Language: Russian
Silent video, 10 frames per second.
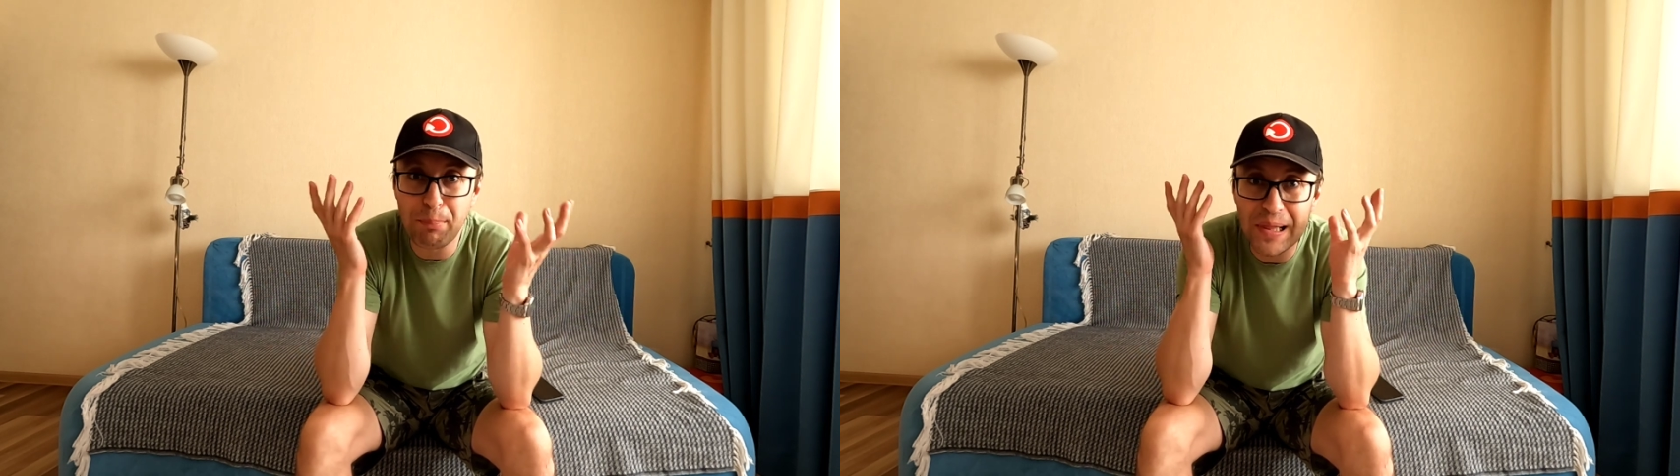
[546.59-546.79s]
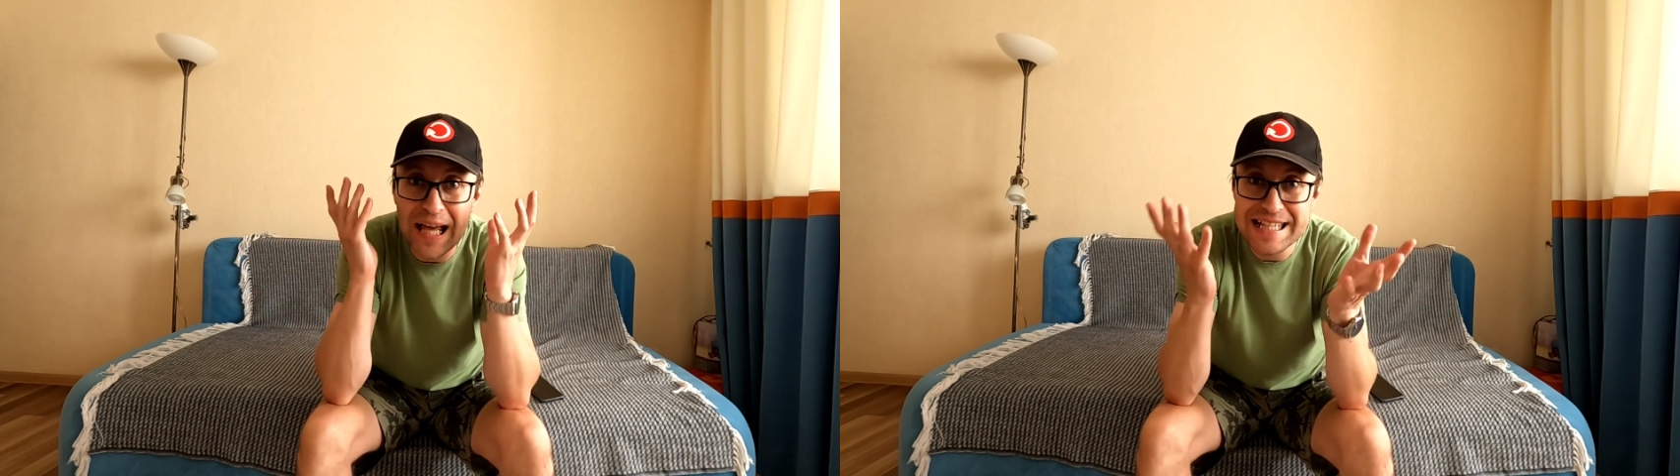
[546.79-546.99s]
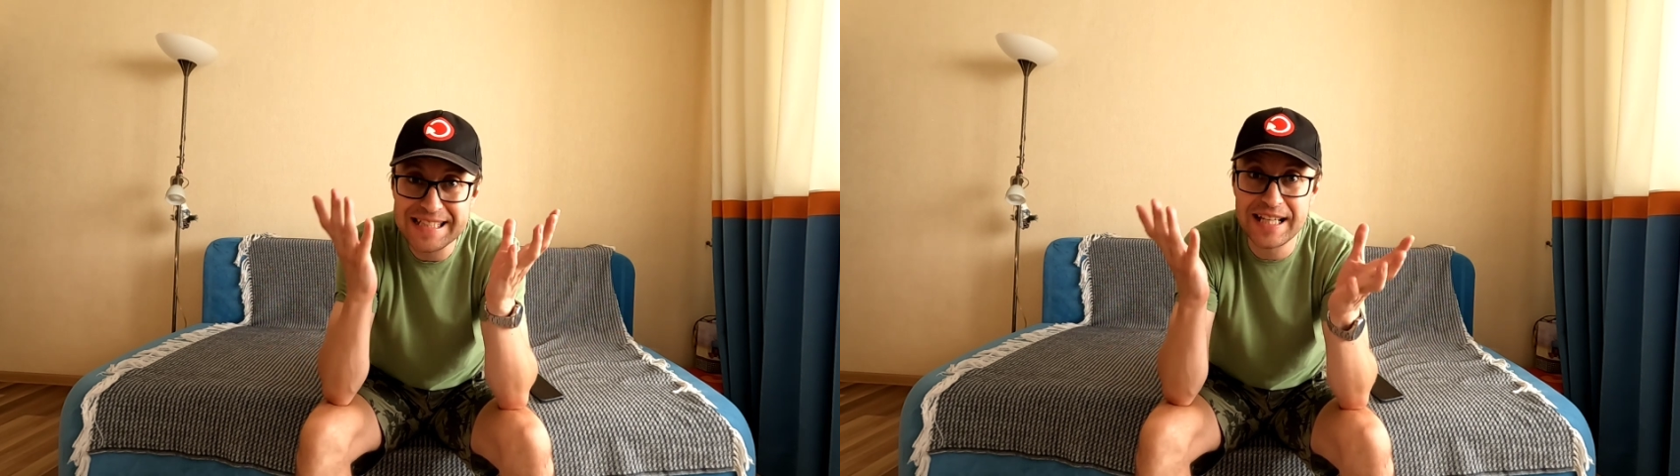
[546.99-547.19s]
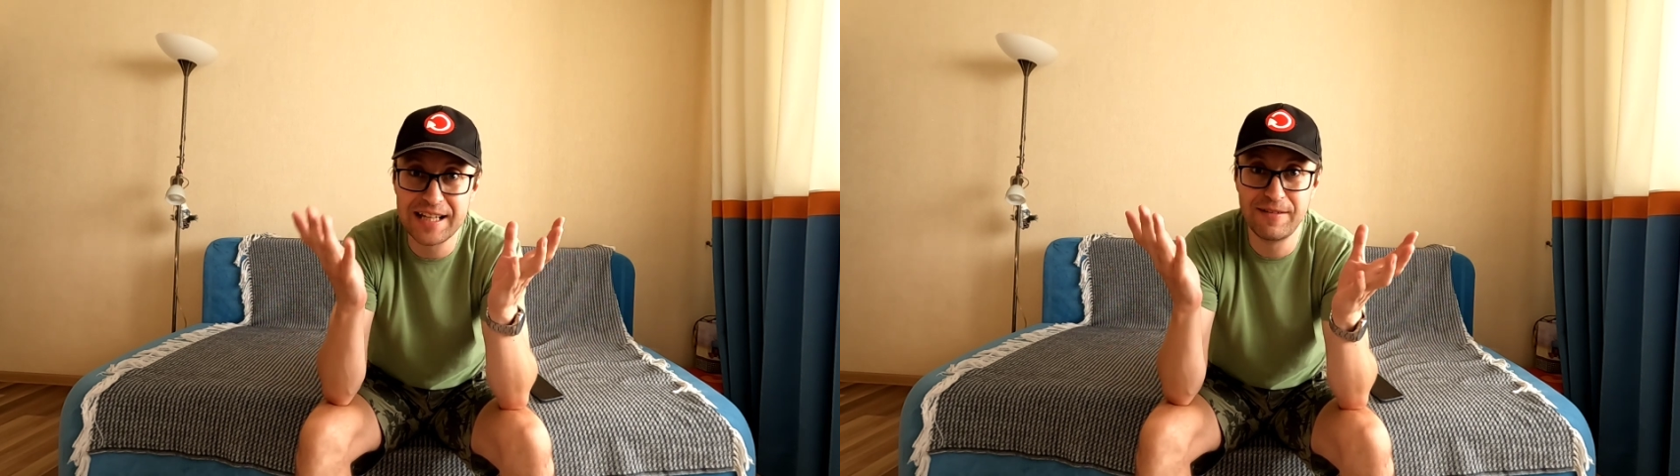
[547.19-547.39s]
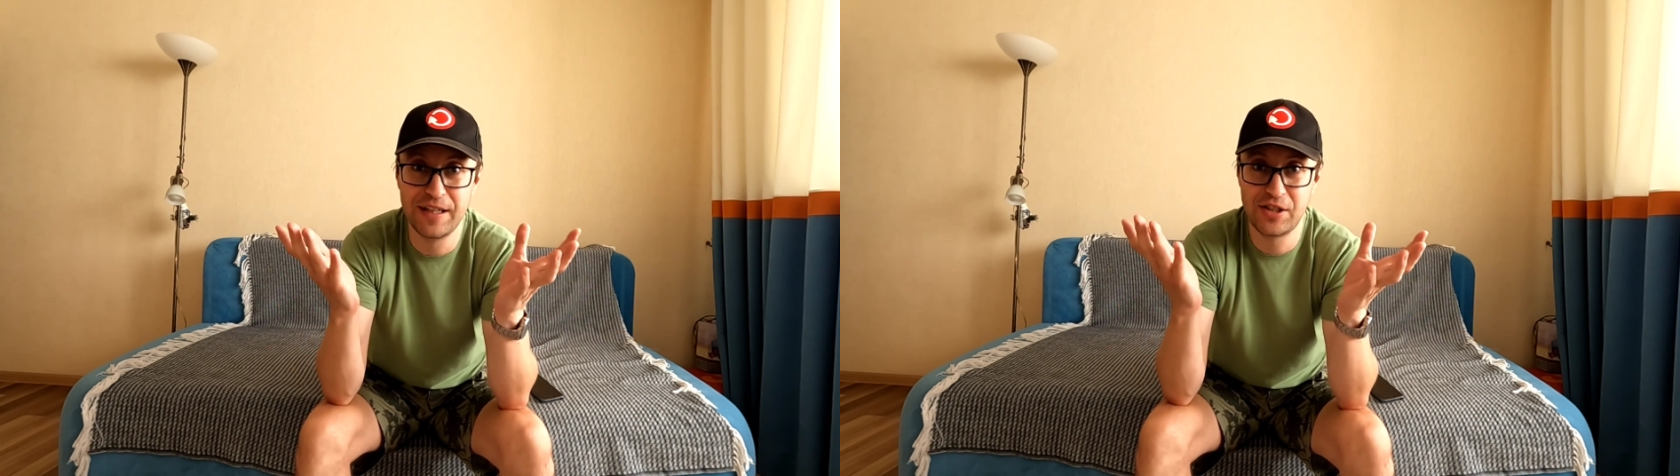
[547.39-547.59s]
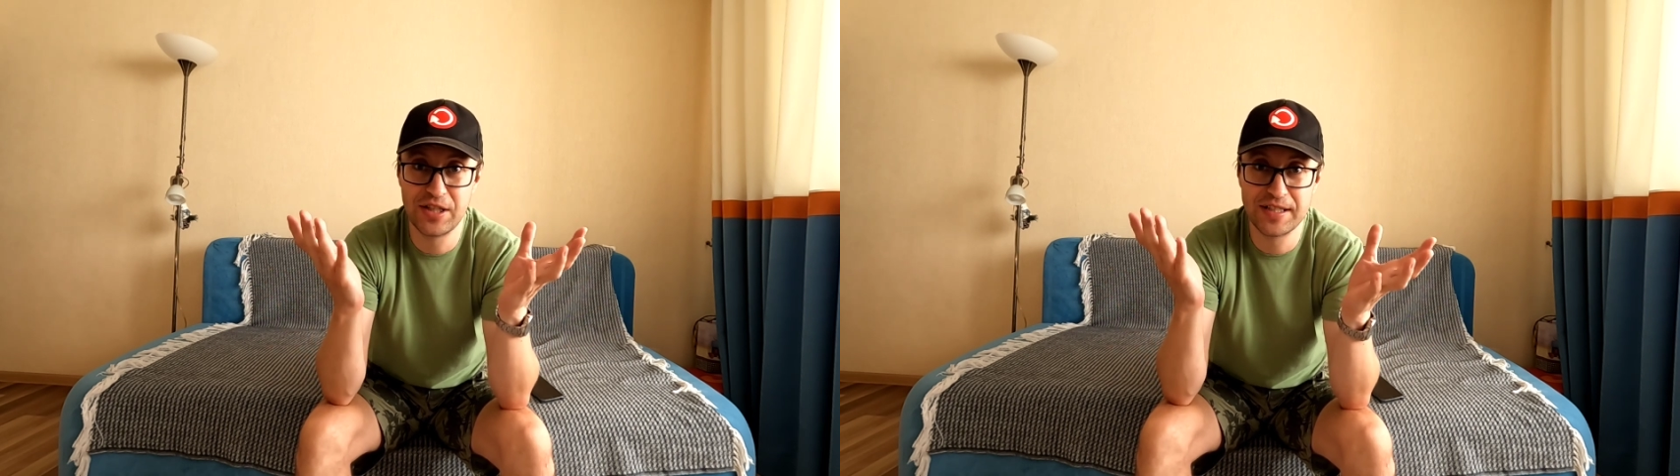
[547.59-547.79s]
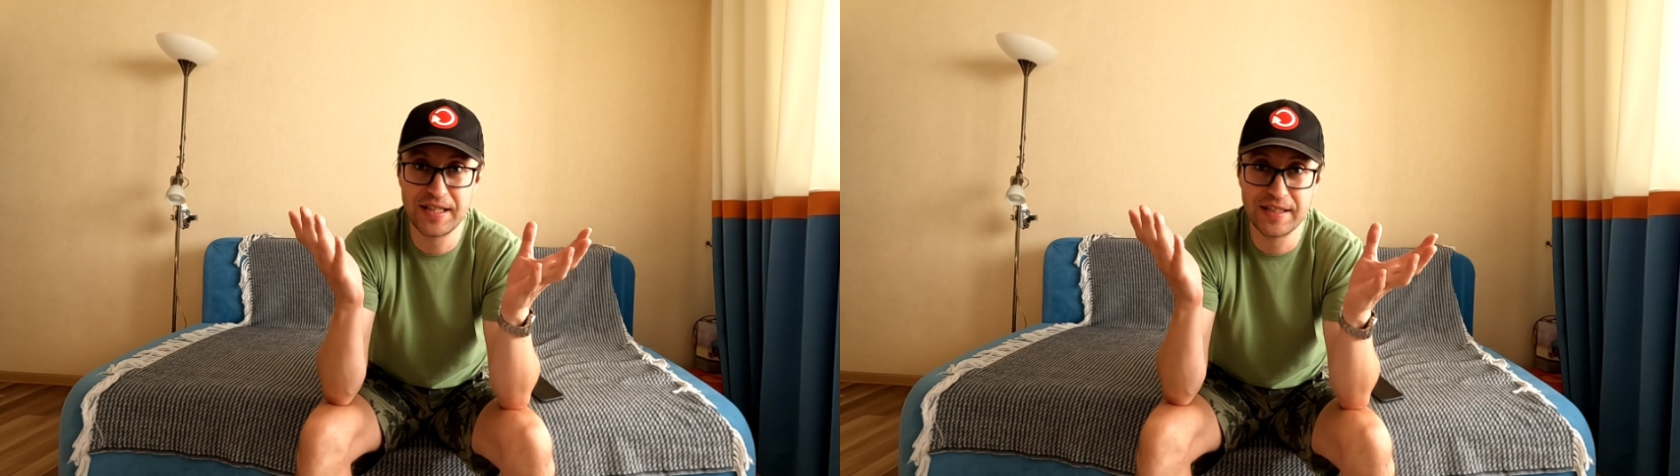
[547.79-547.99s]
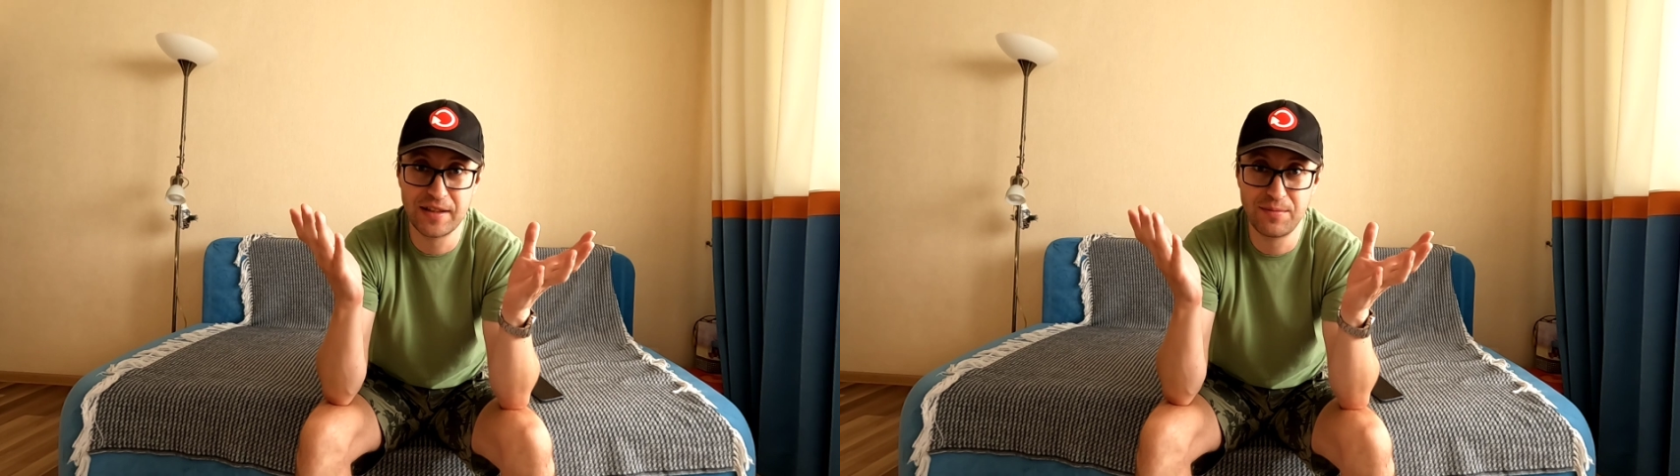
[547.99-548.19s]
пластиковые
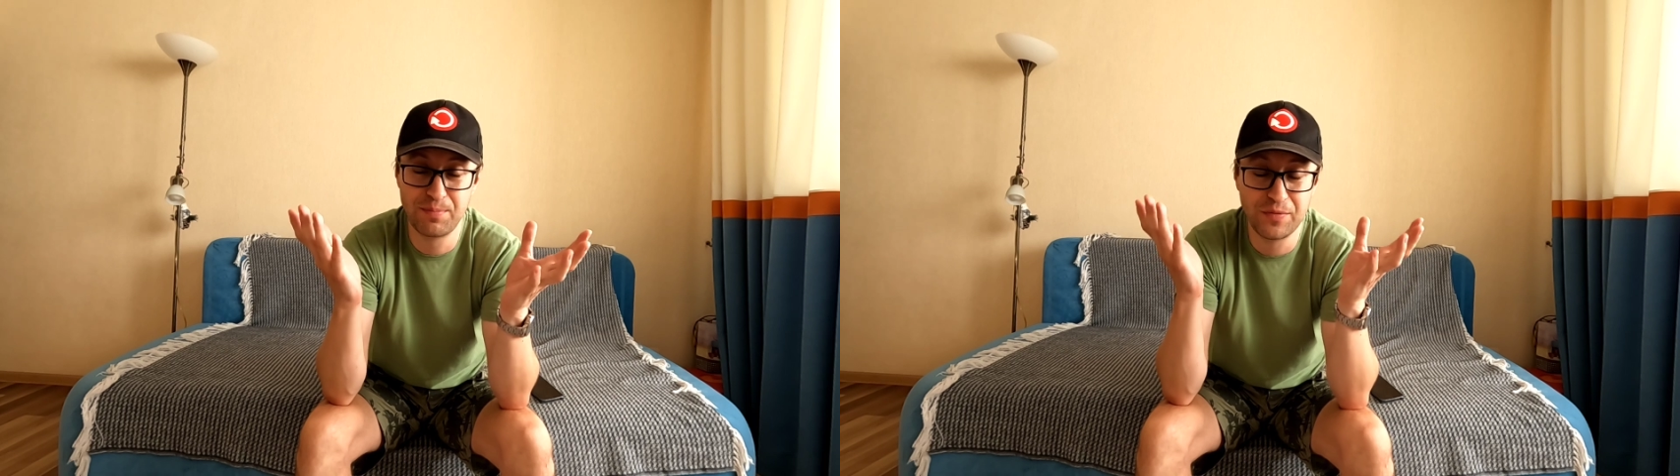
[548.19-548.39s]
часы за